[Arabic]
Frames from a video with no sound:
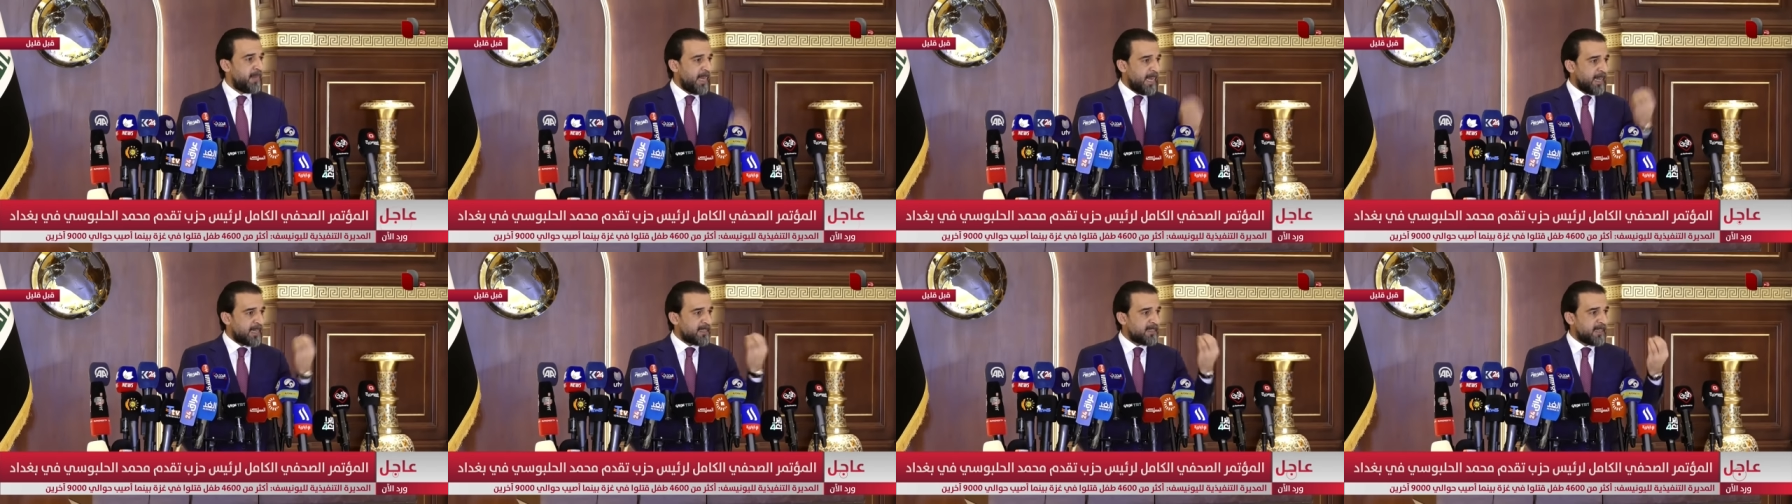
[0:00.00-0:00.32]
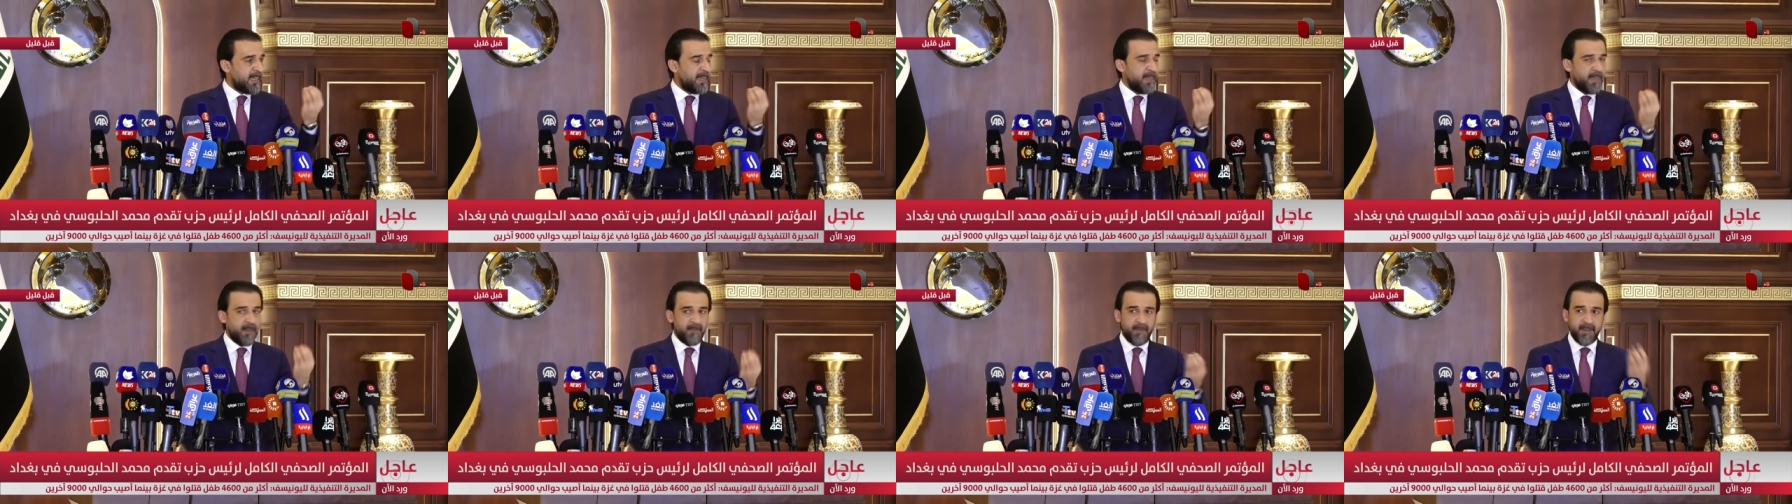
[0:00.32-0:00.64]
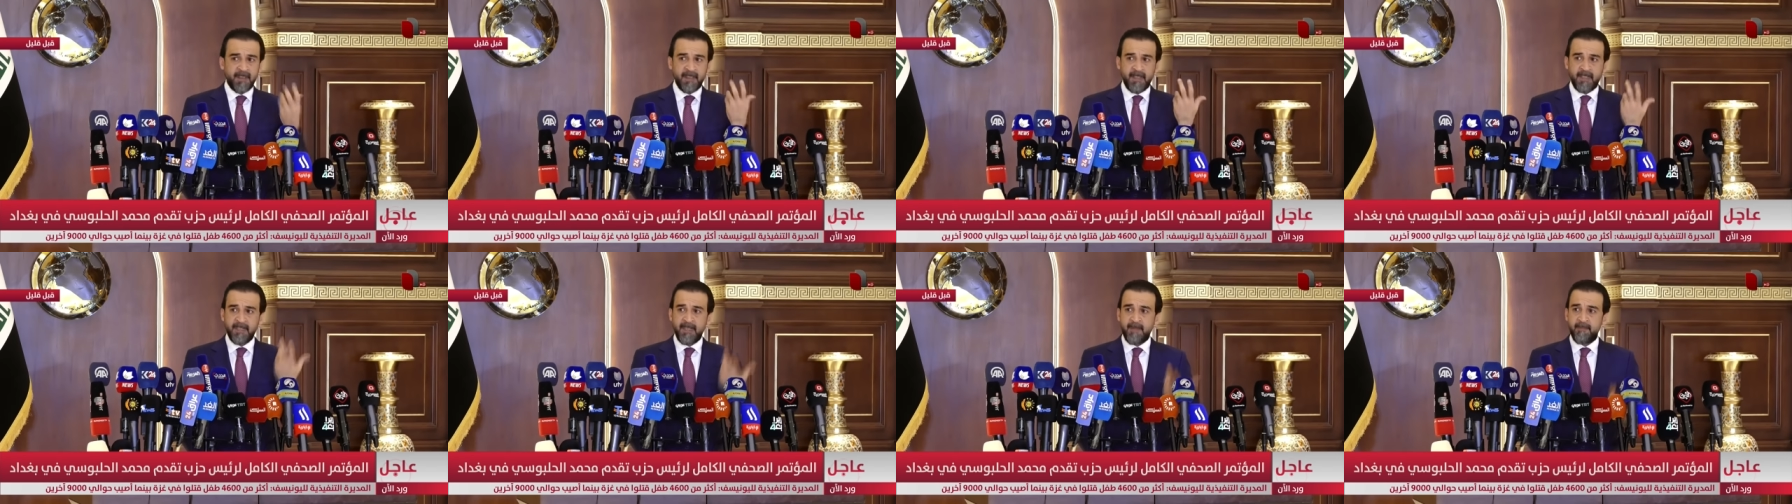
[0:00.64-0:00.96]
بالعكس احنا
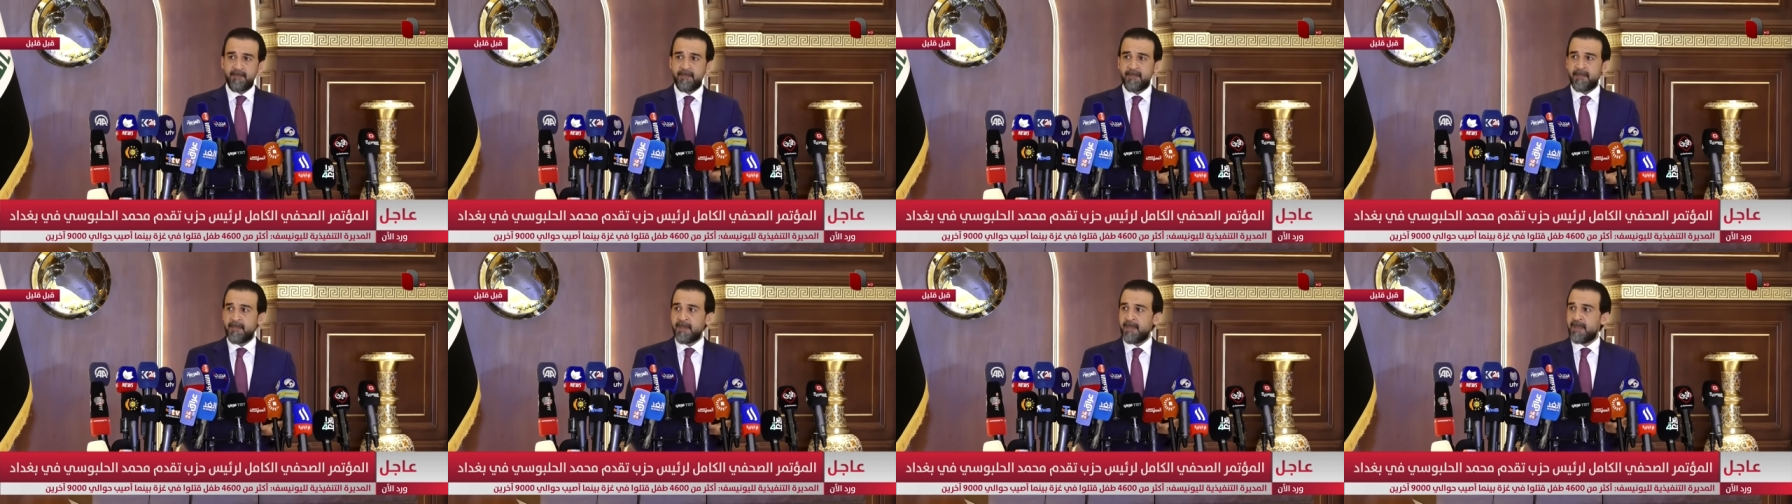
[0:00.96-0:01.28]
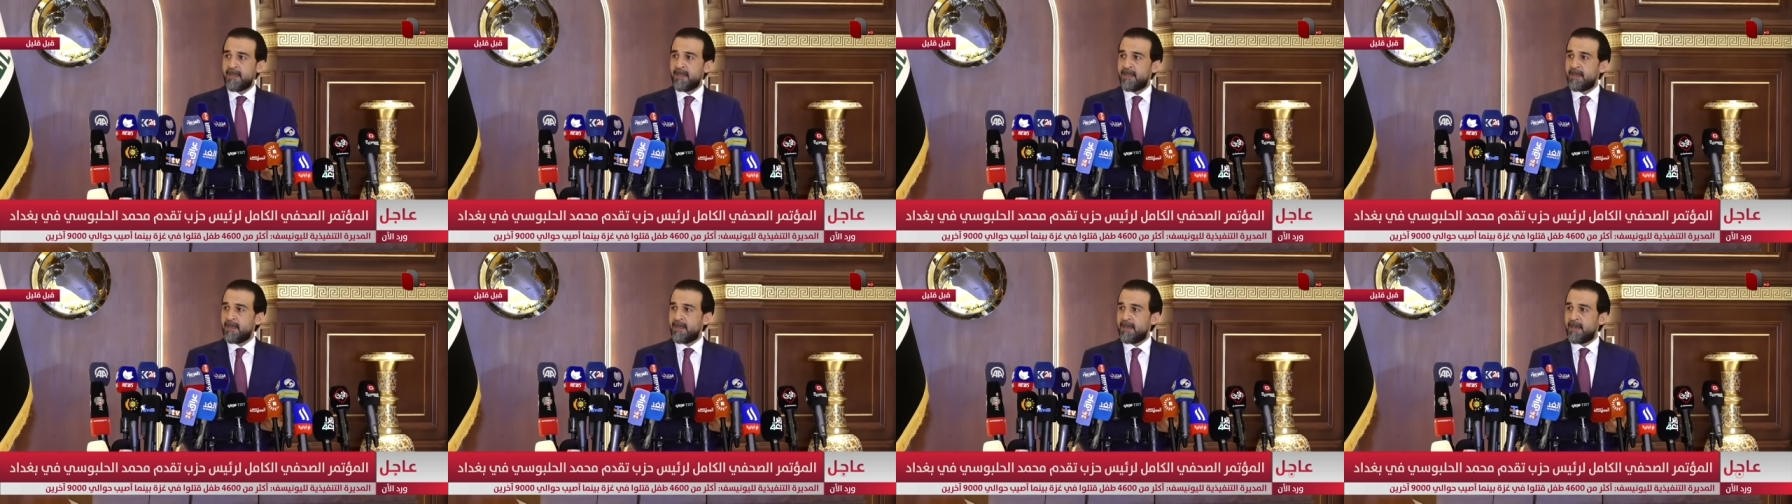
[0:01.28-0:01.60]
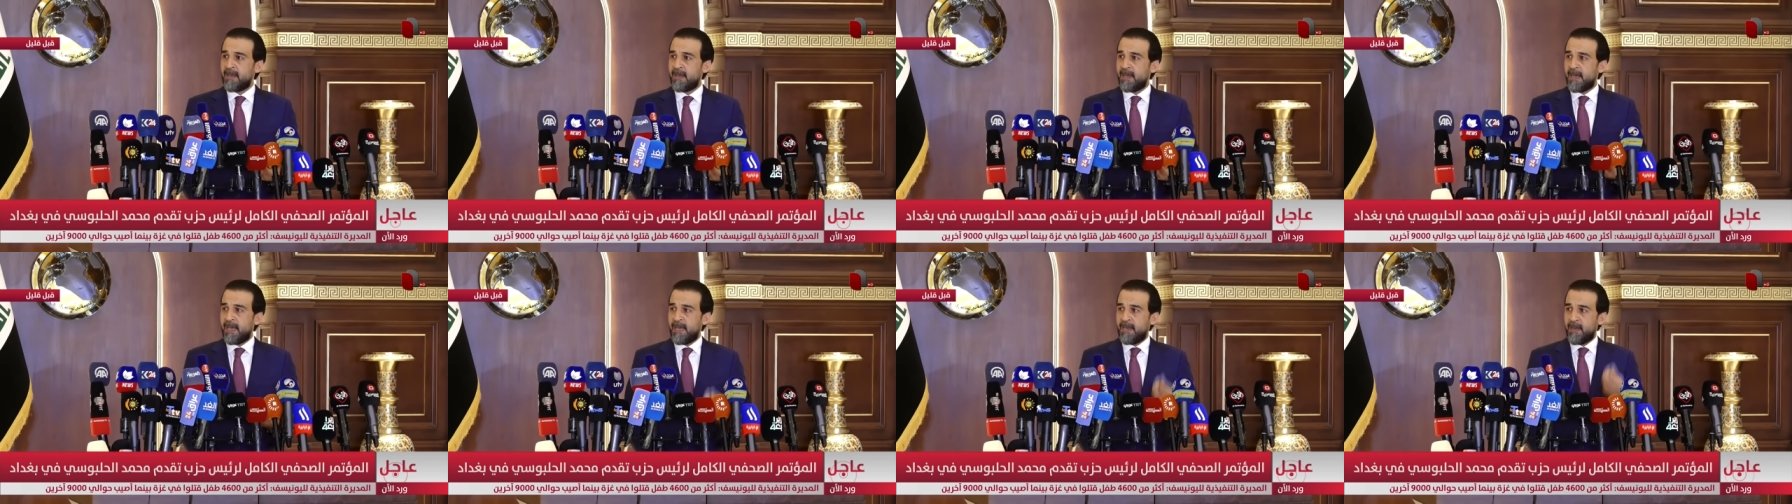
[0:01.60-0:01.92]
حفظنا دم
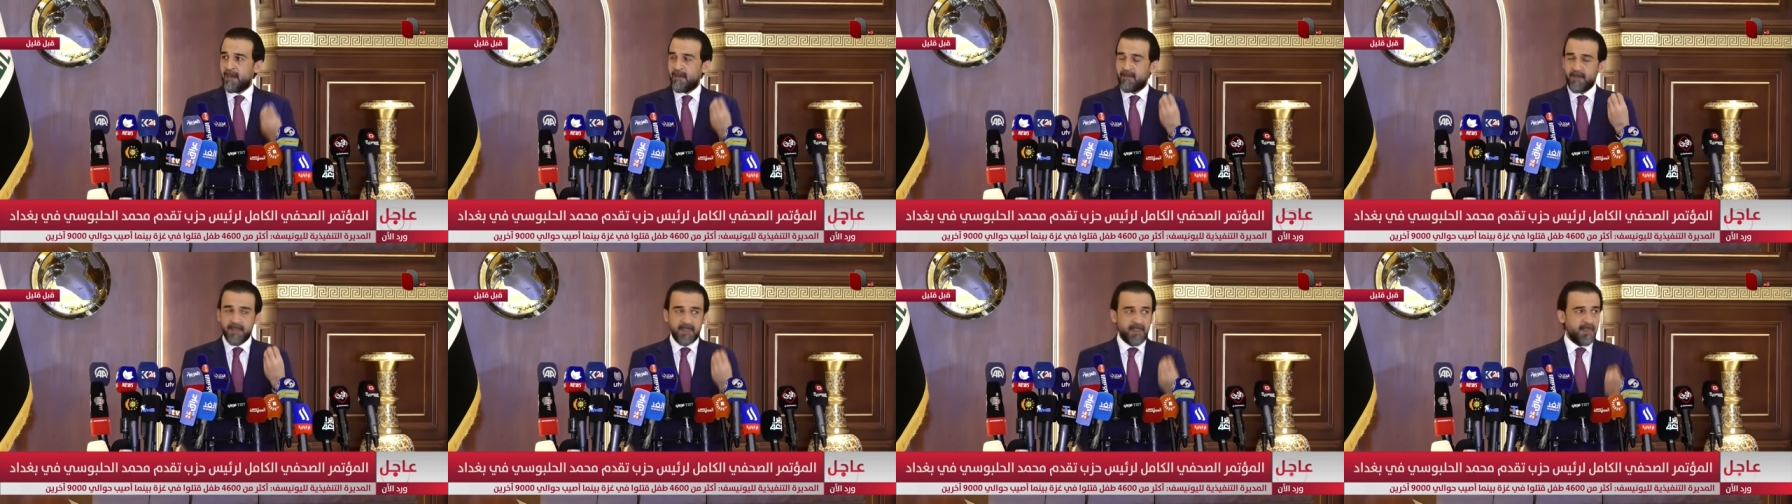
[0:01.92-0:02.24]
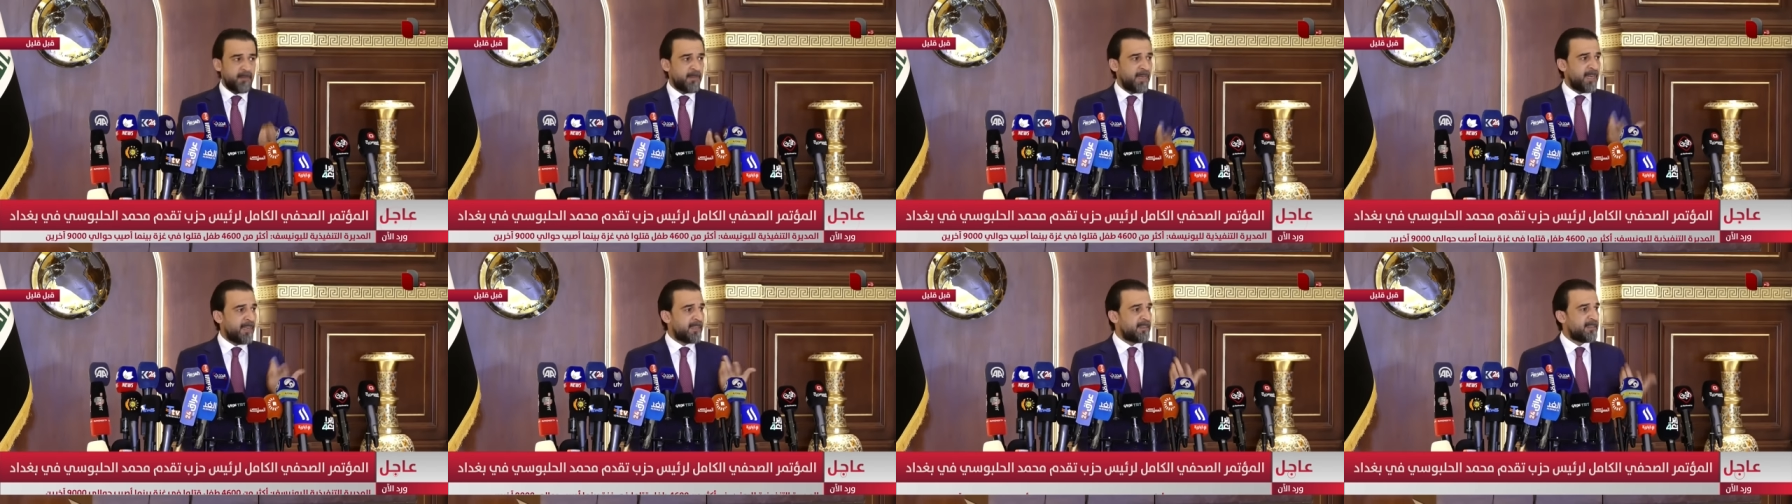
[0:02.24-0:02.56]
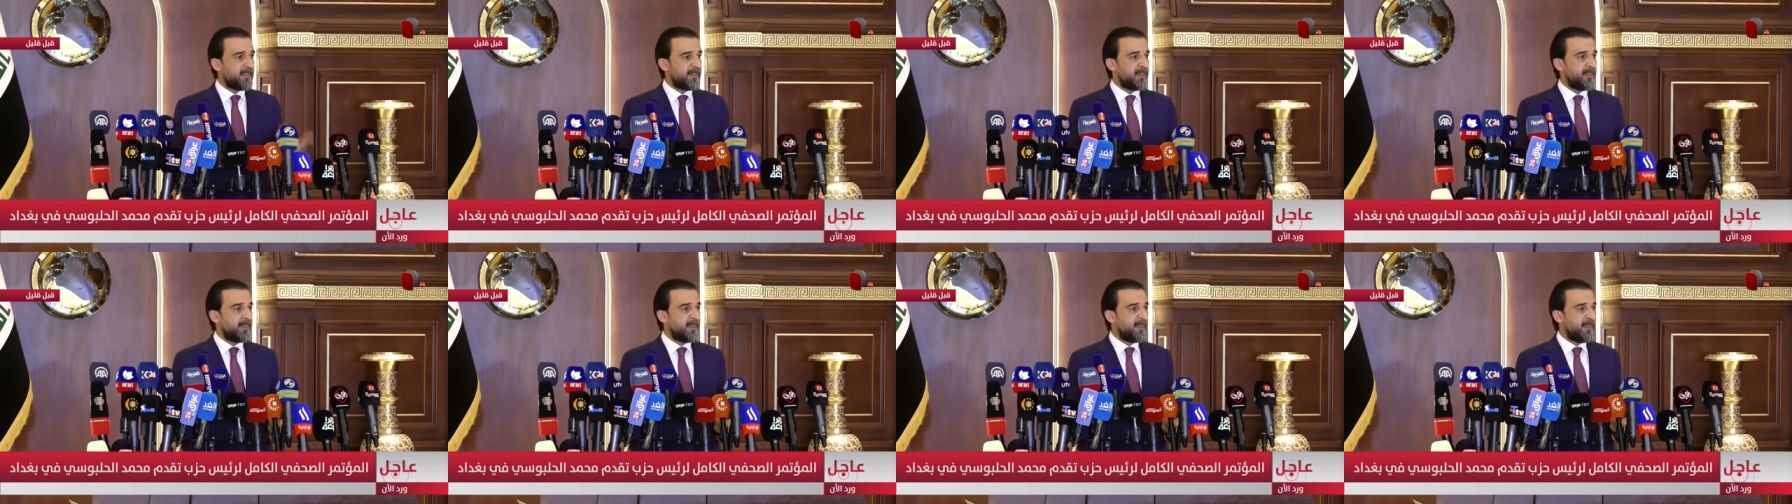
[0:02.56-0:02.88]
احنا حفظنا بلد